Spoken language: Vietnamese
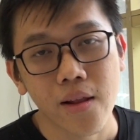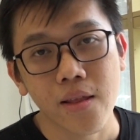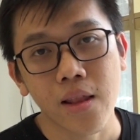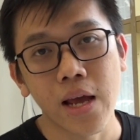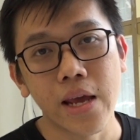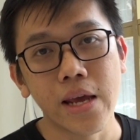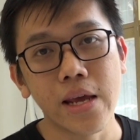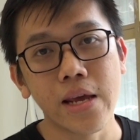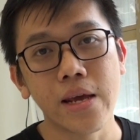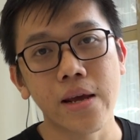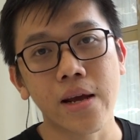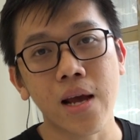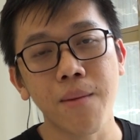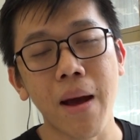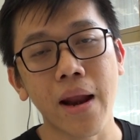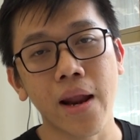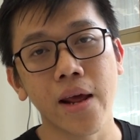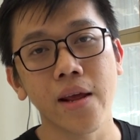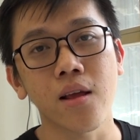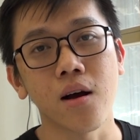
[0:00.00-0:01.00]
thì các
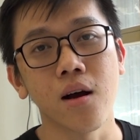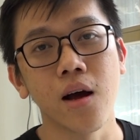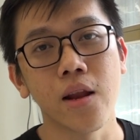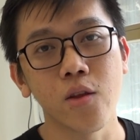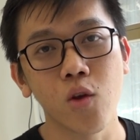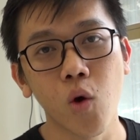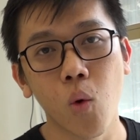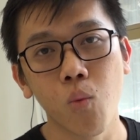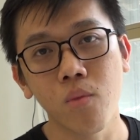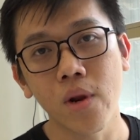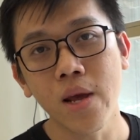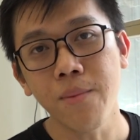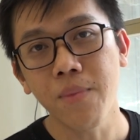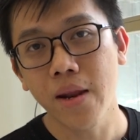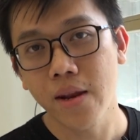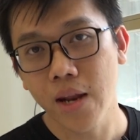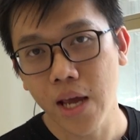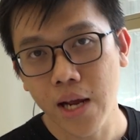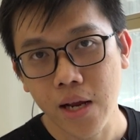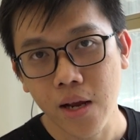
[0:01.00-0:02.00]
bạn hãy thử hình dung deep
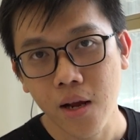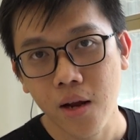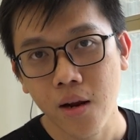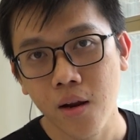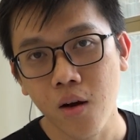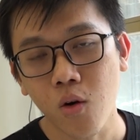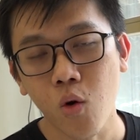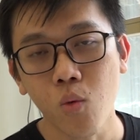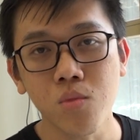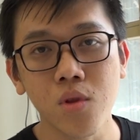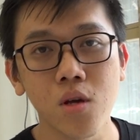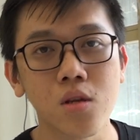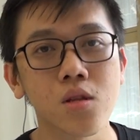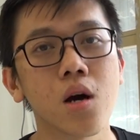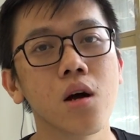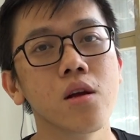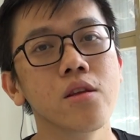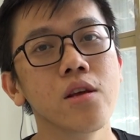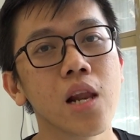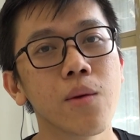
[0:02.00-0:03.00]
learning nó cũng tương
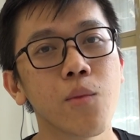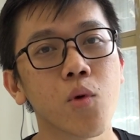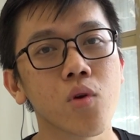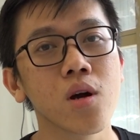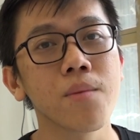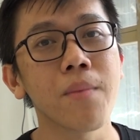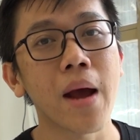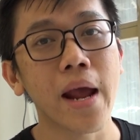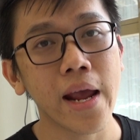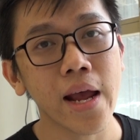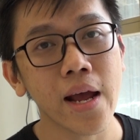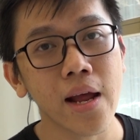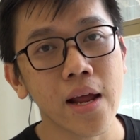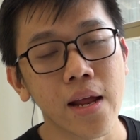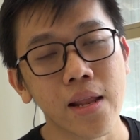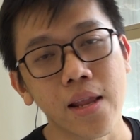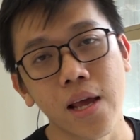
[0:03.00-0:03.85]
tự như là một đứa bé